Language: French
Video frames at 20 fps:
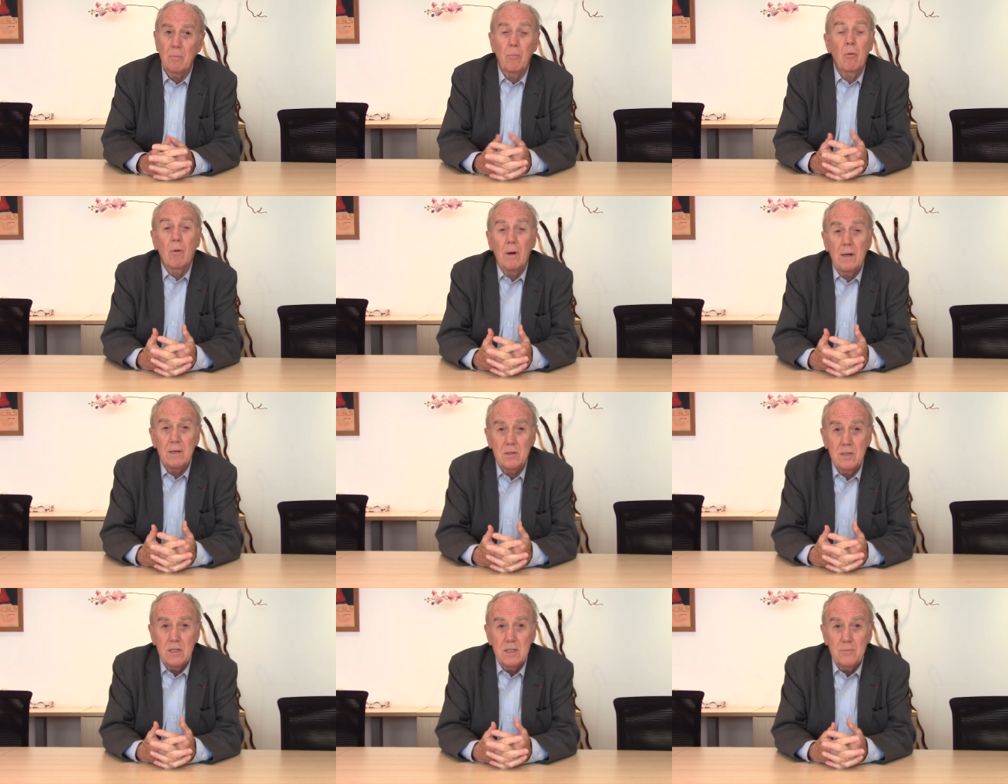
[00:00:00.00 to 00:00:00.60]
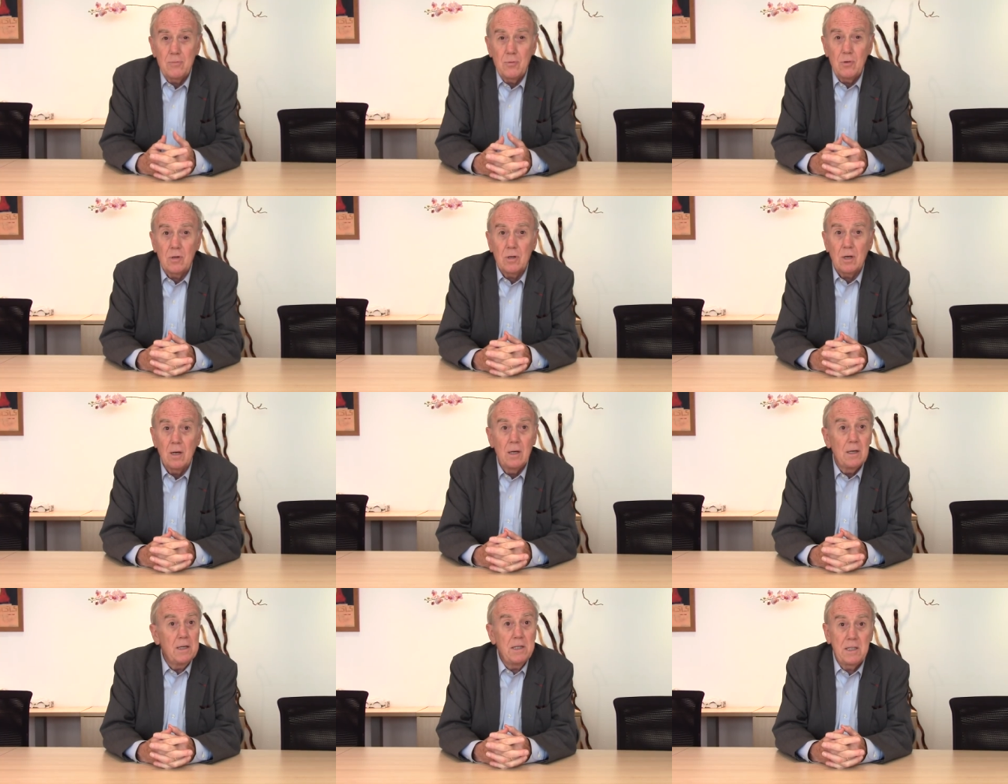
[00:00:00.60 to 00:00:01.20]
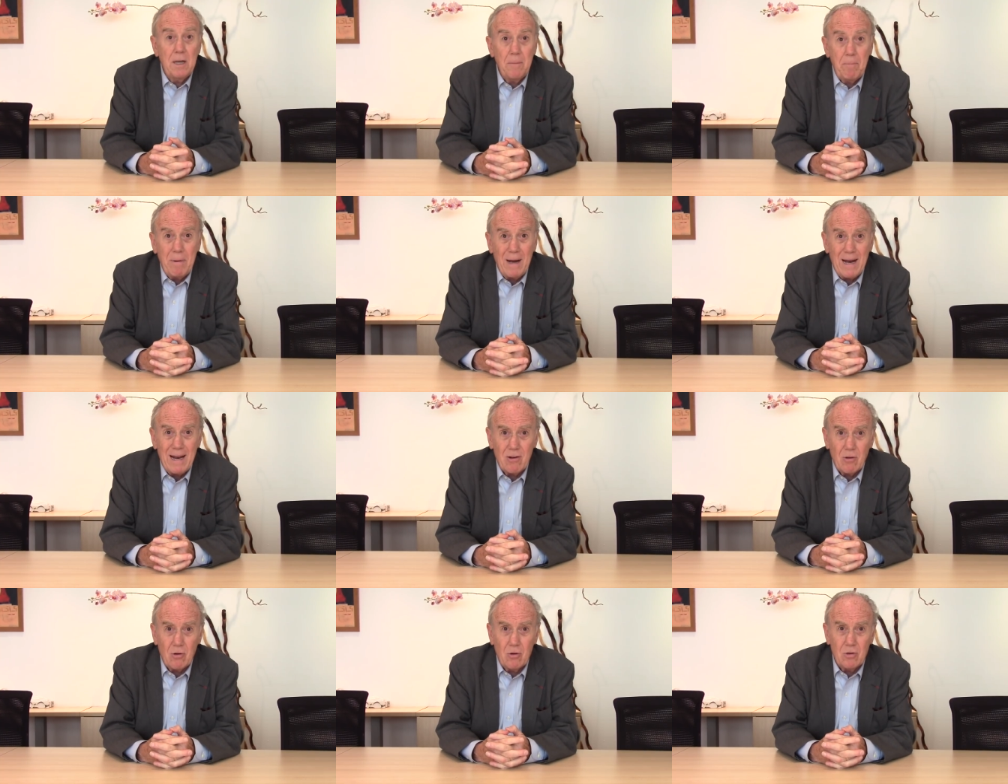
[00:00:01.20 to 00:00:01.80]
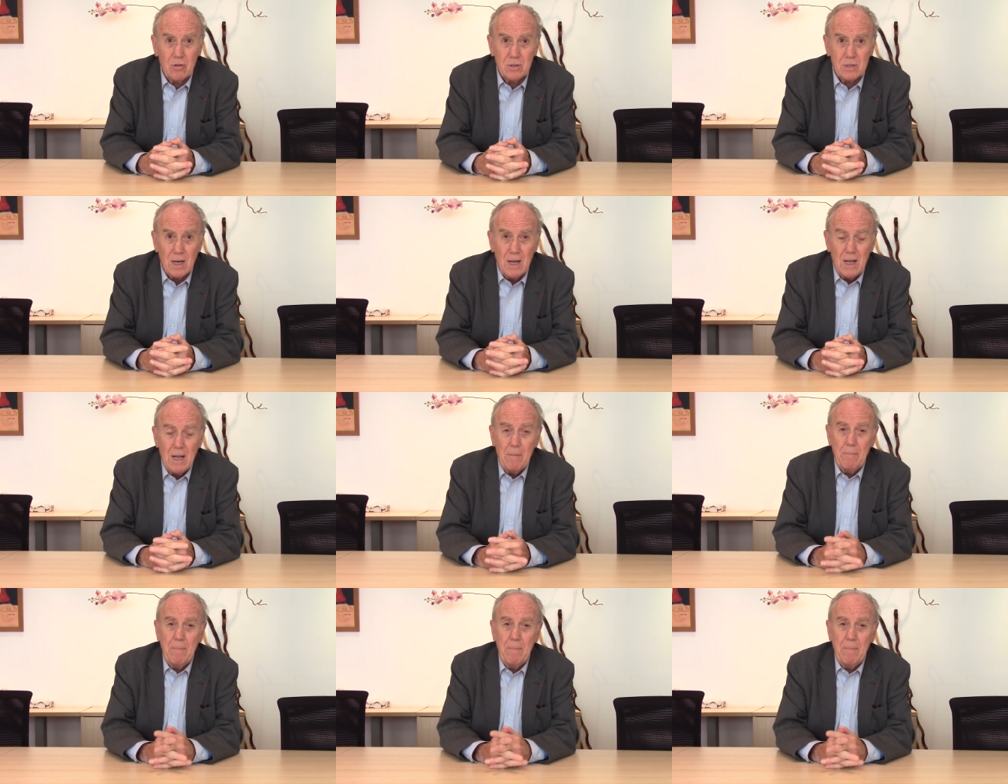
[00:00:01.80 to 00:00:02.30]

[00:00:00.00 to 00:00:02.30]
Et pourquoi ils se disputent Il ne sait pas, le gosse.